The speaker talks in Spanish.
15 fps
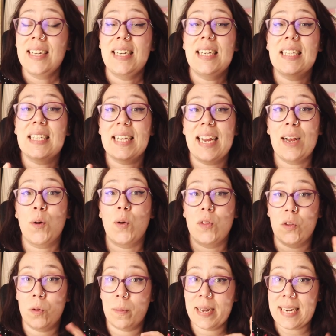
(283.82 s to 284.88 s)
es que
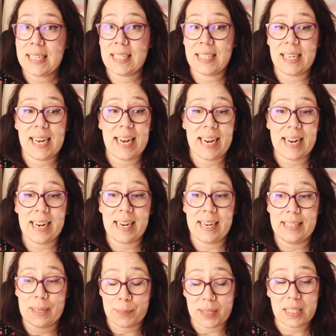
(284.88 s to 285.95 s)
cuando ves,
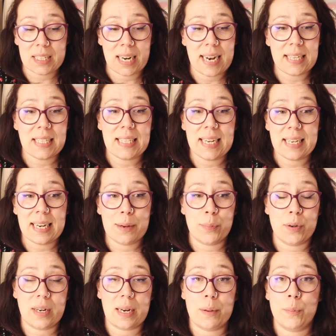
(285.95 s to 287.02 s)
eh, te metes en la insignia,
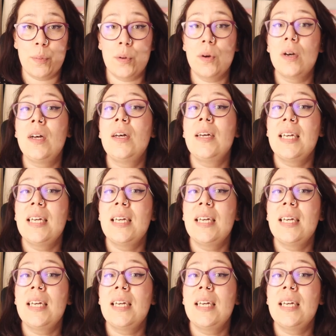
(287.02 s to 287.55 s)
por ejemplo,